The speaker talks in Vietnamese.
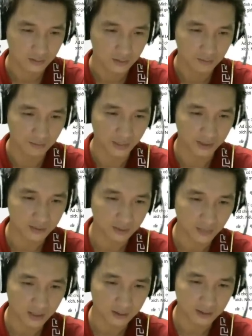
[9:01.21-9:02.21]
Mình có
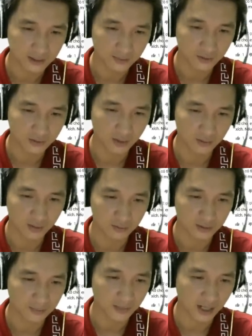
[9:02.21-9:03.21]
thắc mắc là xem hồi đầu đồng
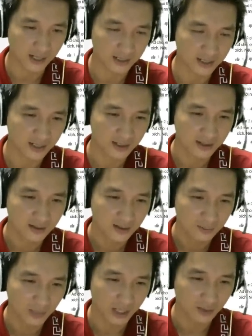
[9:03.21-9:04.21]
nhập. À đây này,
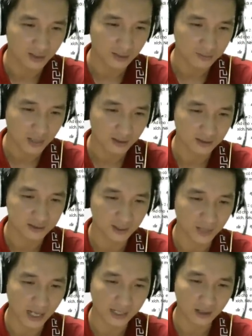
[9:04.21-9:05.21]
mình có thắc mắc là
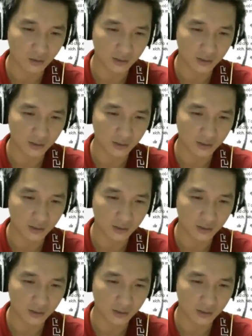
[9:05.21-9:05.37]
xem lại các hồi